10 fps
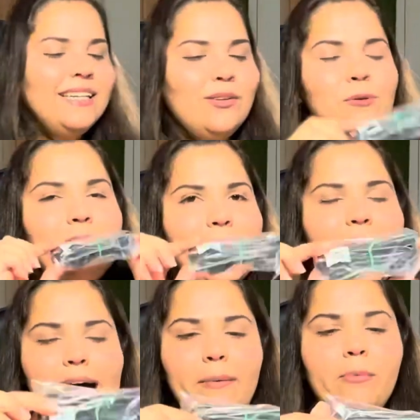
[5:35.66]
O
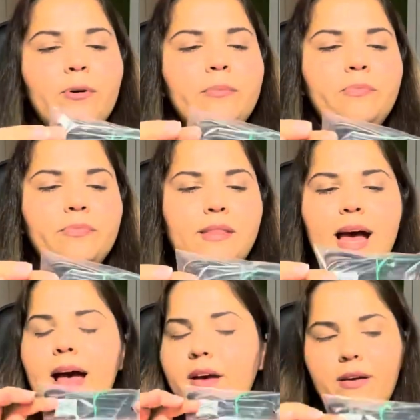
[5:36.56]
cabo,
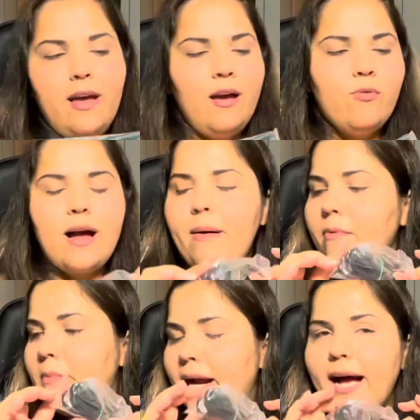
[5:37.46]
tá? É o
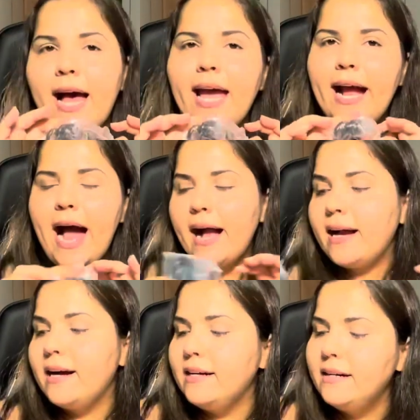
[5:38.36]
cabo pra carregar a
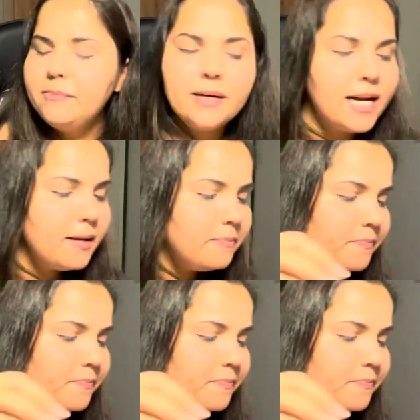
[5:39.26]
câmera.